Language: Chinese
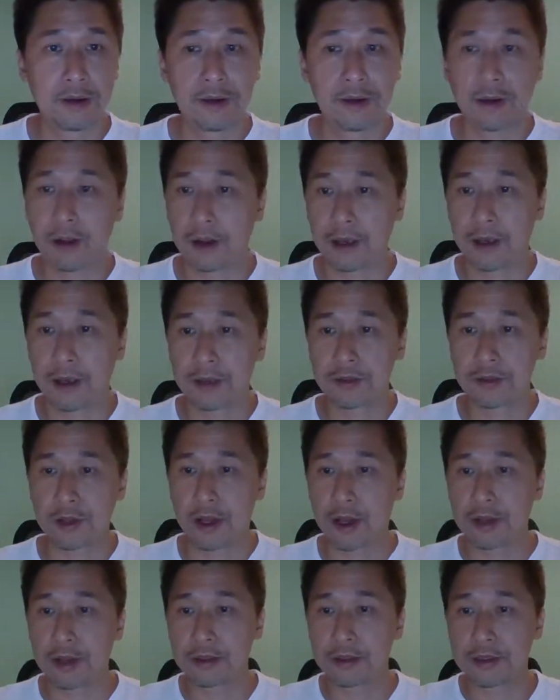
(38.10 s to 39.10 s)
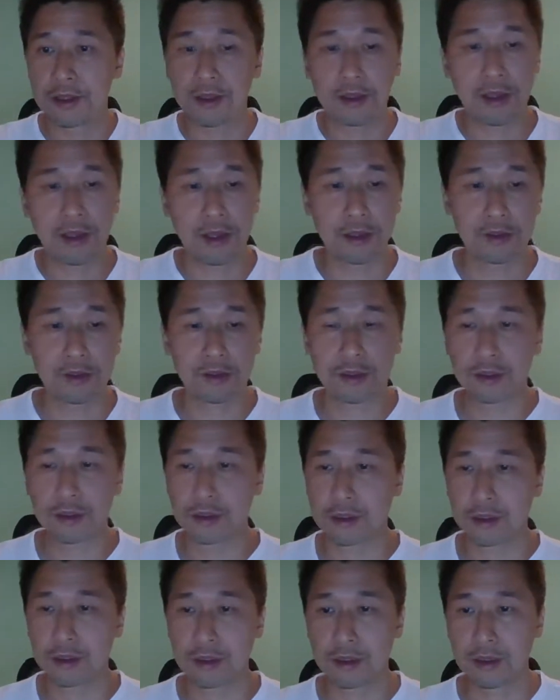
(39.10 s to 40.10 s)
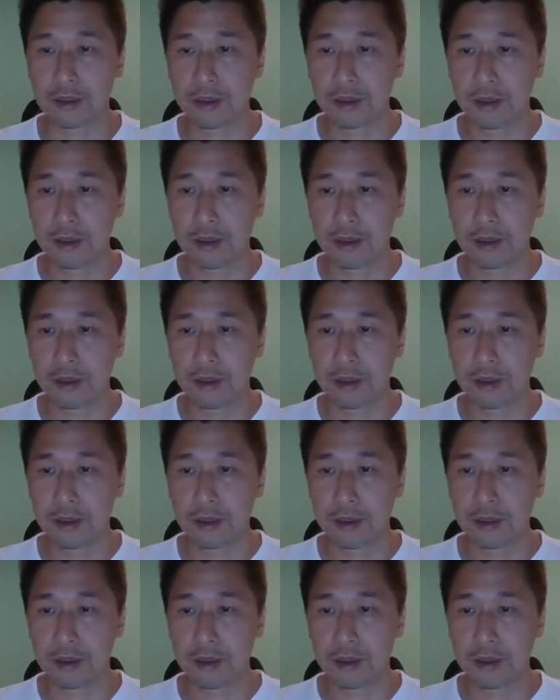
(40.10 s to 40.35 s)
了，开始了啊！今天是